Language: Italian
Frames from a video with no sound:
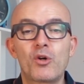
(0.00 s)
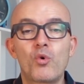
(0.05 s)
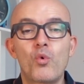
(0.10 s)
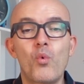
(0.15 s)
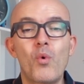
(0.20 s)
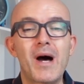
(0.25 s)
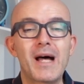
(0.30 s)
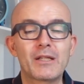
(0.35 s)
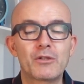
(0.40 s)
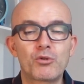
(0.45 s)

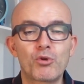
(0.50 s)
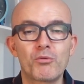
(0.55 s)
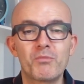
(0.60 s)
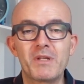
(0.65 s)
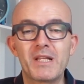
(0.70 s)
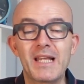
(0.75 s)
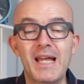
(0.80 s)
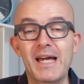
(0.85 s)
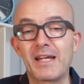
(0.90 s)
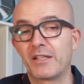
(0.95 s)
4 eh,
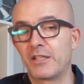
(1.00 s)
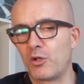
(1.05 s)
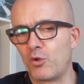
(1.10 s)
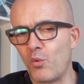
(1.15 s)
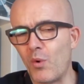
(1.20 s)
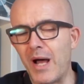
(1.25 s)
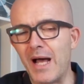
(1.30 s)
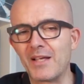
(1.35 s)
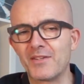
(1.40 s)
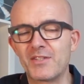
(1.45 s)
miliardi
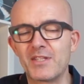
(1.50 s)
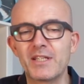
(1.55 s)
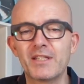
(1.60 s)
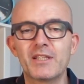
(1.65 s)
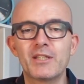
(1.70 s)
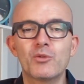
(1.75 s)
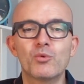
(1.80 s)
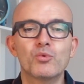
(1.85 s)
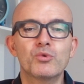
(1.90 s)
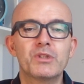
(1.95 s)

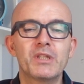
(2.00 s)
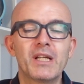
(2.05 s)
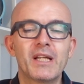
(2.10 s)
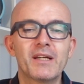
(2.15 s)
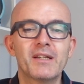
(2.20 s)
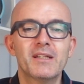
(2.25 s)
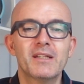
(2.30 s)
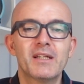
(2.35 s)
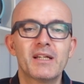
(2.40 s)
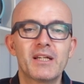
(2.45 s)
quasi di
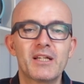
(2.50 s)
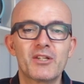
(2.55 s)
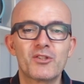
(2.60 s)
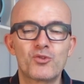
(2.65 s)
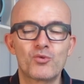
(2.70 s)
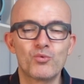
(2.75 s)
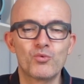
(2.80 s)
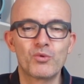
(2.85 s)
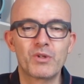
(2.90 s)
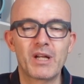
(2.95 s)
utile eh,
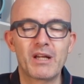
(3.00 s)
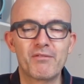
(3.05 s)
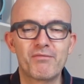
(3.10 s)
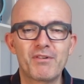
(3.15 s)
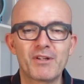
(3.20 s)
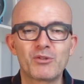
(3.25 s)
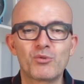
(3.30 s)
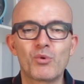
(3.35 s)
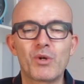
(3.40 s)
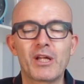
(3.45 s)
su un
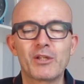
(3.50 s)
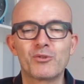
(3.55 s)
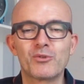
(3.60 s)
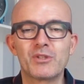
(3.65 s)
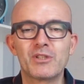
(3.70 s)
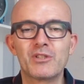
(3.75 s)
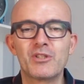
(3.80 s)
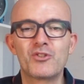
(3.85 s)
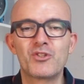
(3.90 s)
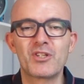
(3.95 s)
fatturato
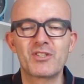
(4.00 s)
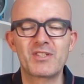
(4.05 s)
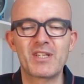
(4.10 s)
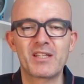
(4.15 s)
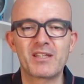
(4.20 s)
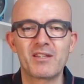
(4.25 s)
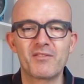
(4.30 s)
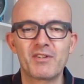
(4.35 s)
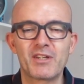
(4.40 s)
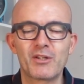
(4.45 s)
di
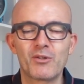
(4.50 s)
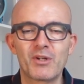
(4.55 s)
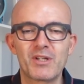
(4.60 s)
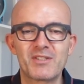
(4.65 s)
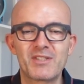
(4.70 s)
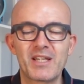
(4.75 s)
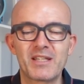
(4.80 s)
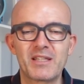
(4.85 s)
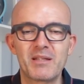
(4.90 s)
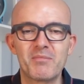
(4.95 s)

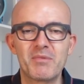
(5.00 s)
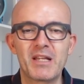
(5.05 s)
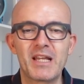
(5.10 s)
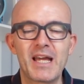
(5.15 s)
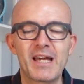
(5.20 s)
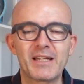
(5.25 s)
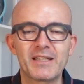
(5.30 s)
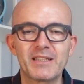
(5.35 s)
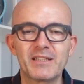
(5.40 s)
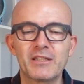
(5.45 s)
17,7
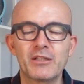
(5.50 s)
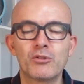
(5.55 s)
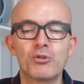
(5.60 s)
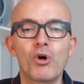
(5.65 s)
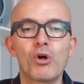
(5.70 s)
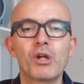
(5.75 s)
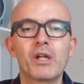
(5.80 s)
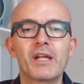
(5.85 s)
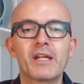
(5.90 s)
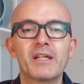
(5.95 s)
miliardi di
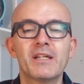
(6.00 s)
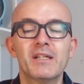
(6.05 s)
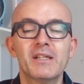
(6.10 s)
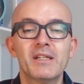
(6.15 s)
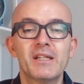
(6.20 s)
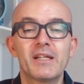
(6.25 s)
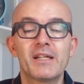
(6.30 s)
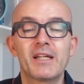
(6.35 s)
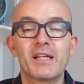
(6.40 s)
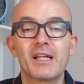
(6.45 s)
dollari
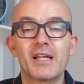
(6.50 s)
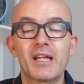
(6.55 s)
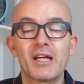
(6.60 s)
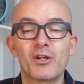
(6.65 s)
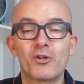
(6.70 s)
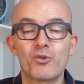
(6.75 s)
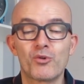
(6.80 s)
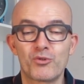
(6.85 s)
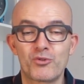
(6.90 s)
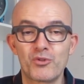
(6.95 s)

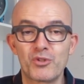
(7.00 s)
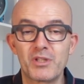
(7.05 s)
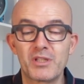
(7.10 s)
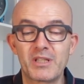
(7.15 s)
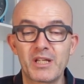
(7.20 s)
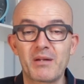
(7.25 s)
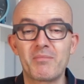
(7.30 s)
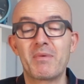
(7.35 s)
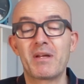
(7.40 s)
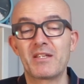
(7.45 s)
nel corso di
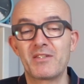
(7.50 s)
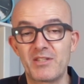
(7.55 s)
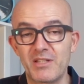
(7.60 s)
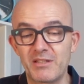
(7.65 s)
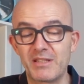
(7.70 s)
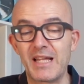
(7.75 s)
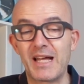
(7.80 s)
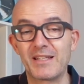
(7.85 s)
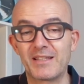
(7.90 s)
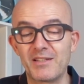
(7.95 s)
tre
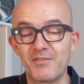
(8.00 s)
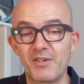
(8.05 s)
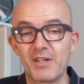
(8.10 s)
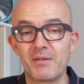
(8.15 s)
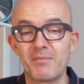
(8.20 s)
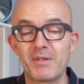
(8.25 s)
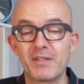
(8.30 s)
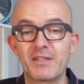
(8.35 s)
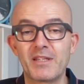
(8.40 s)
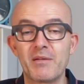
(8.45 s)
mesi, dati
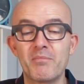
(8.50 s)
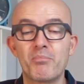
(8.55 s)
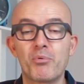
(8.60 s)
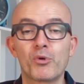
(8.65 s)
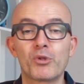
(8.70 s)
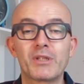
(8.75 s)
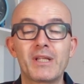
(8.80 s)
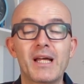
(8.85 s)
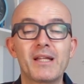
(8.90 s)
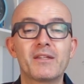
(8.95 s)
veramente
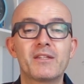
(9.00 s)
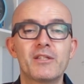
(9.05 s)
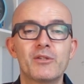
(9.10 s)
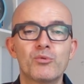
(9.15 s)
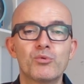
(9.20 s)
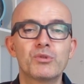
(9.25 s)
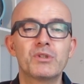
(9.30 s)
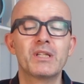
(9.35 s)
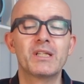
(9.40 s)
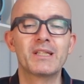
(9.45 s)
importanti,
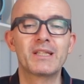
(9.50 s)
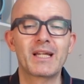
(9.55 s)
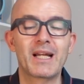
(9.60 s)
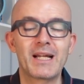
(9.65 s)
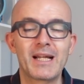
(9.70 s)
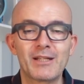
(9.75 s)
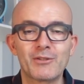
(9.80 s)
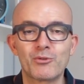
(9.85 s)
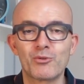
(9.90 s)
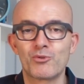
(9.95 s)
utili
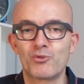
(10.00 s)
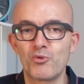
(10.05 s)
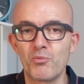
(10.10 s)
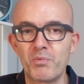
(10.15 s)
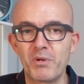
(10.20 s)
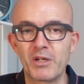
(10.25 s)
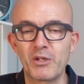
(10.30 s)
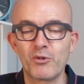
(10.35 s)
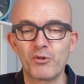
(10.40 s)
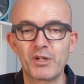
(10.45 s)
tra l'altro
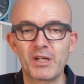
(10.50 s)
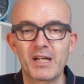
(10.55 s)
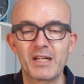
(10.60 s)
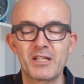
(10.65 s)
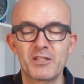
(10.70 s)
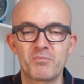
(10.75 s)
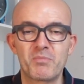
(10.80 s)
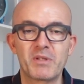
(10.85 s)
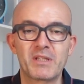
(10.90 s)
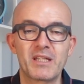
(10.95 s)
superiori
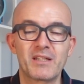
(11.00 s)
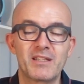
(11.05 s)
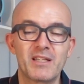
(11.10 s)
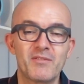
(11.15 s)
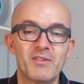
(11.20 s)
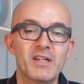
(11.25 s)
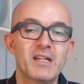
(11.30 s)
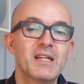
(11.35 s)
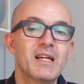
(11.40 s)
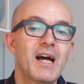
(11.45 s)
alle
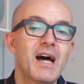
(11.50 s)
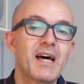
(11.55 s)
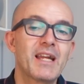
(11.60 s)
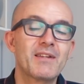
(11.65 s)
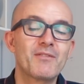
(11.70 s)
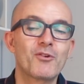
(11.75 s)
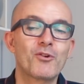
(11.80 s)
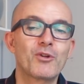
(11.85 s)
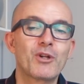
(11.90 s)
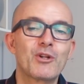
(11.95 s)
aspettative.
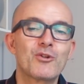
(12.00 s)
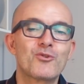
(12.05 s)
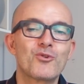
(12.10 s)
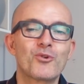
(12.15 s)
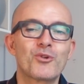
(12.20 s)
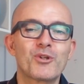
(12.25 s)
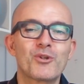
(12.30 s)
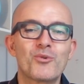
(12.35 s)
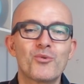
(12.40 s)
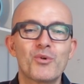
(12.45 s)
Arrivano nel
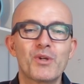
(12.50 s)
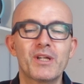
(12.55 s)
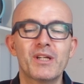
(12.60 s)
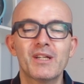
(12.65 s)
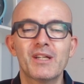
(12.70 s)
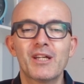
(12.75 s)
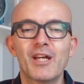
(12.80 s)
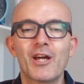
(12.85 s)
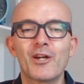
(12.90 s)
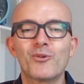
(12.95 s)
giorno in cui
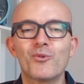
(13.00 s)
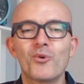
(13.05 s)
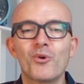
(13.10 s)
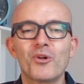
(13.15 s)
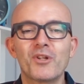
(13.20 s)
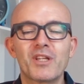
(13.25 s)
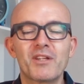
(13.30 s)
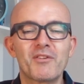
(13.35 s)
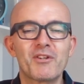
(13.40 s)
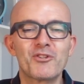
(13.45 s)
eh,
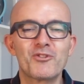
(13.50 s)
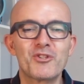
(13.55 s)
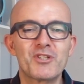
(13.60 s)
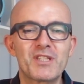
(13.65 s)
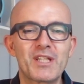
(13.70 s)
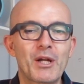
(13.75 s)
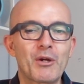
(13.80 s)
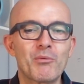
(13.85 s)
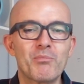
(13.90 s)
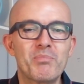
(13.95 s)
Google deve
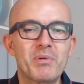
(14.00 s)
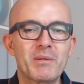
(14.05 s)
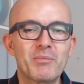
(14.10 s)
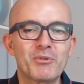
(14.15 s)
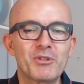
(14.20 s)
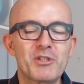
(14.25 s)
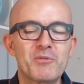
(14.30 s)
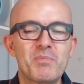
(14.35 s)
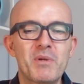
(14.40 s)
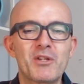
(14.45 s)
registrare un
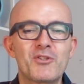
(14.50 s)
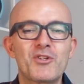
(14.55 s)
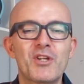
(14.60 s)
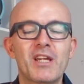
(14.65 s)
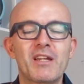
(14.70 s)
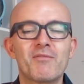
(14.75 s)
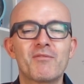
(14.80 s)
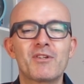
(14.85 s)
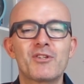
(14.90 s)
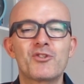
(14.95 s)
primo
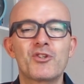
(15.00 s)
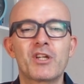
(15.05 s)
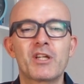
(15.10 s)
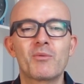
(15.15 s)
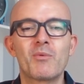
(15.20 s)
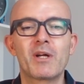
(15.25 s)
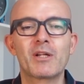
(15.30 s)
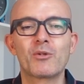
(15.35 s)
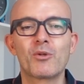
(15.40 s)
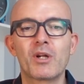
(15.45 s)
dispiacere invece
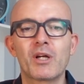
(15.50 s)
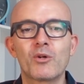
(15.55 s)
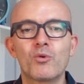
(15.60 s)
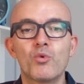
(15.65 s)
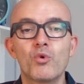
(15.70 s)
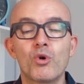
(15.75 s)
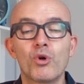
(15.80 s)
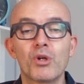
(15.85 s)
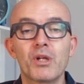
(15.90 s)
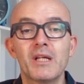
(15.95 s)
riguardo alla
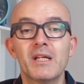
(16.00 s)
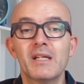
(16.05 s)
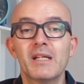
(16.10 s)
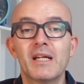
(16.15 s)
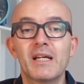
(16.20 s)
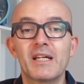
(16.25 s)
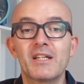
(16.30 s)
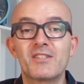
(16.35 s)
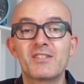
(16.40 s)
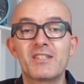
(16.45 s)
Google
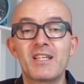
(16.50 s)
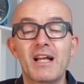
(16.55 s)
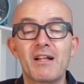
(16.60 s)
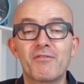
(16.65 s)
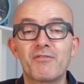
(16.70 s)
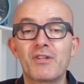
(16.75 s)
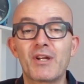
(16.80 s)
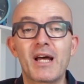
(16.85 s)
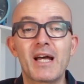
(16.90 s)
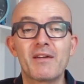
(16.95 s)

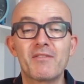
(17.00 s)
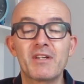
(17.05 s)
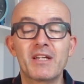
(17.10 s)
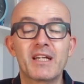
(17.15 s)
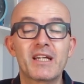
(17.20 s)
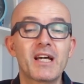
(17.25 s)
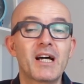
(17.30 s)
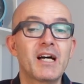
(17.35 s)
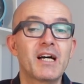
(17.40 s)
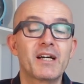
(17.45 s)
Self
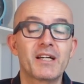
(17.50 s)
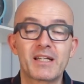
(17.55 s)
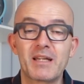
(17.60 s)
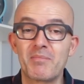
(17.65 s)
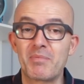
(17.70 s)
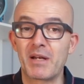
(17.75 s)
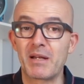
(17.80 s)
Driving Car che